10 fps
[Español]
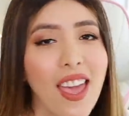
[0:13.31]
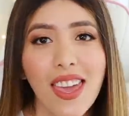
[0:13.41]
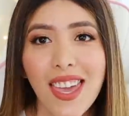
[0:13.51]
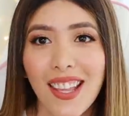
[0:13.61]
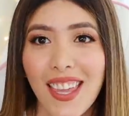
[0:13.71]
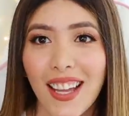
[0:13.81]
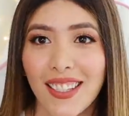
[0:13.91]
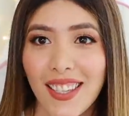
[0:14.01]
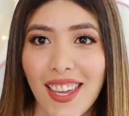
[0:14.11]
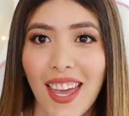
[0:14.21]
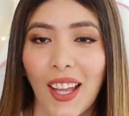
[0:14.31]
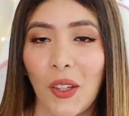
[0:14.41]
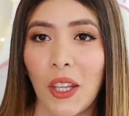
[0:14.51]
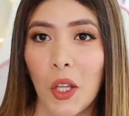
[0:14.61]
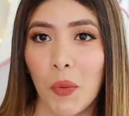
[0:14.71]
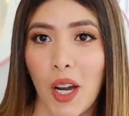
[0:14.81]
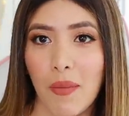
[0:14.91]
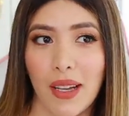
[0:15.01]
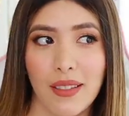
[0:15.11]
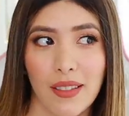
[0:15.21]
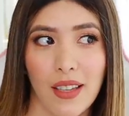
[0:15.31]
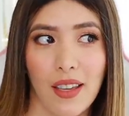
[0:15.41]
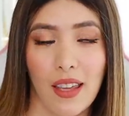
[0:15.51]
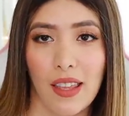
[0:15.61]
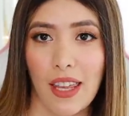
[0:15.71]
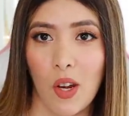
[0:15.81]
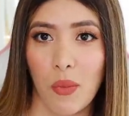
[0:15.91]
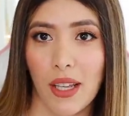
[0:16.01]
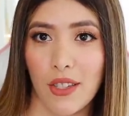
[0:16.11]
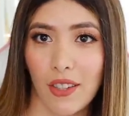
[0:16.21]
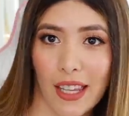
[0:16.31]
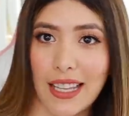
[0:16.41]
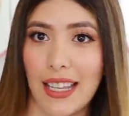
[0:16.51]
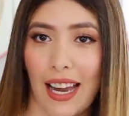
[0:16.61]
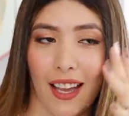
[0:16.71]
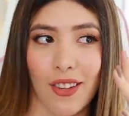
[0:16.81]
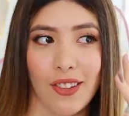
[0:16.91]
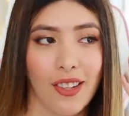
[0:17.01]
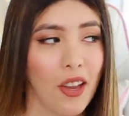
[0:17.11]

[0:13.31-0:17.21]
y ni así estoy teniendo problemas de iluminación de este lado.